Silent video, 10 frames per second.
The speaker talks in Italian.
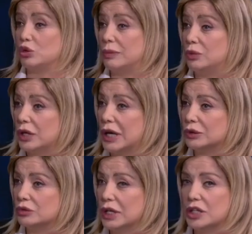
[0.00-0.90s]
ha bloccato
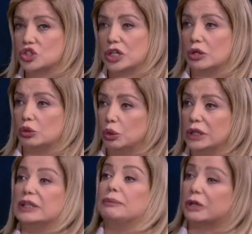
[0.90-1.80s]
un cancello,
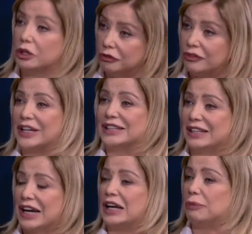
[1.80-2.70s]
quindi per non far
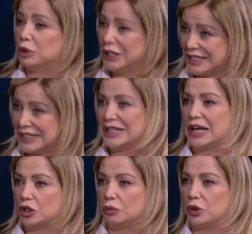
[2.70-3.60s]
entrare la polizia
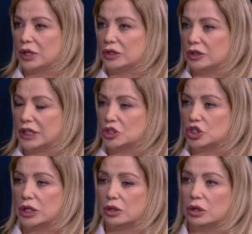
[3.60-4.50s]
hanno bloccato il cancello.